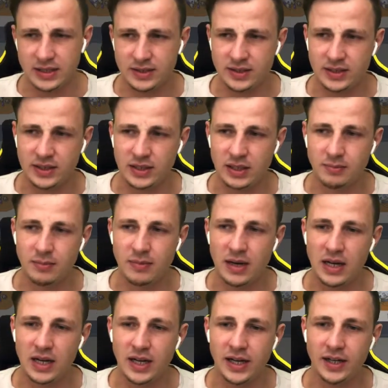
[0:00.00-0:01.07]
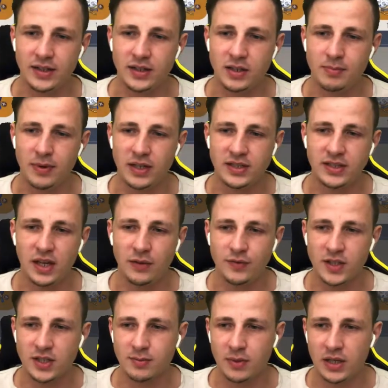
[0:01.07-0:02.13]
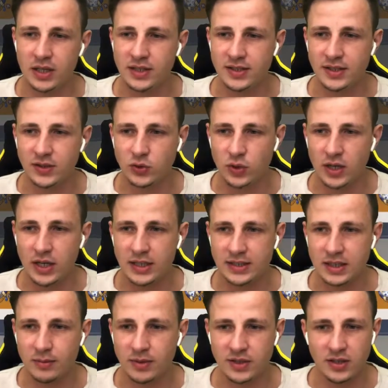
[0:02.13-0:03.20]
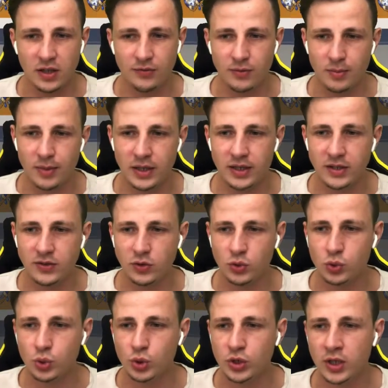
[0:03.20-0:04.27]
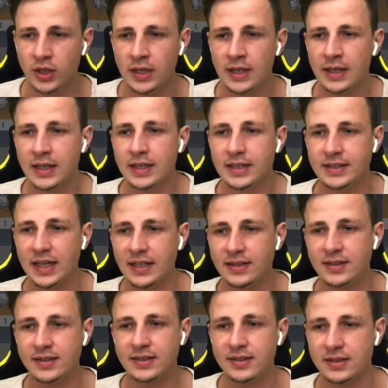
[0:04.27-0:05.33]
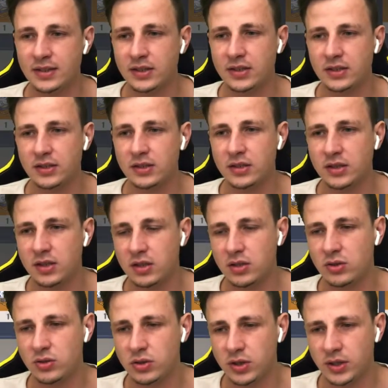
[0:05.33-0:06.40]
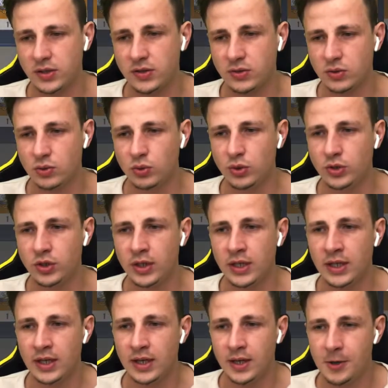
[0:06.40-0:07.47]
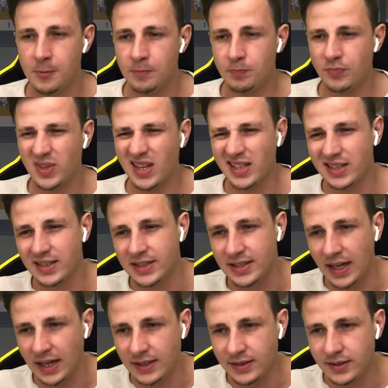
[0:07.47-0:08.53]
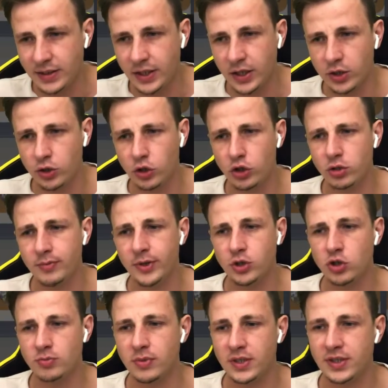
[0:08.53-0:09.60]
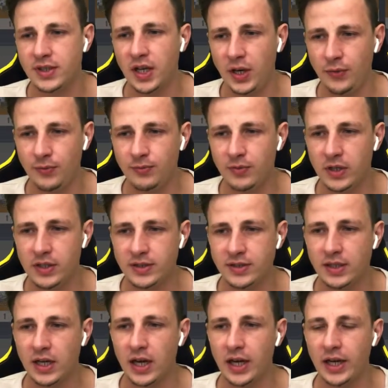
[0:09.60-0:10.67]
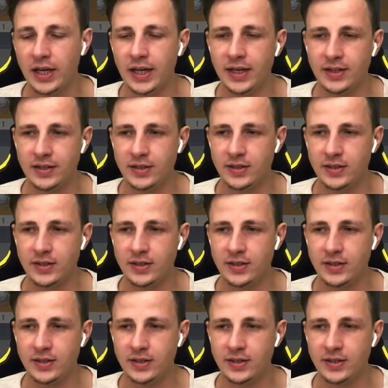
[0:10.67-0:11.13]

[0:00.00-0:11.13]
ich nehme mal ein, ich save das mal, ist nicht so krass, aber save mir mal nicht so gut. Das ist äh, auch nicht so gut. Das hier könnte man schon mal safen, weil es drei nette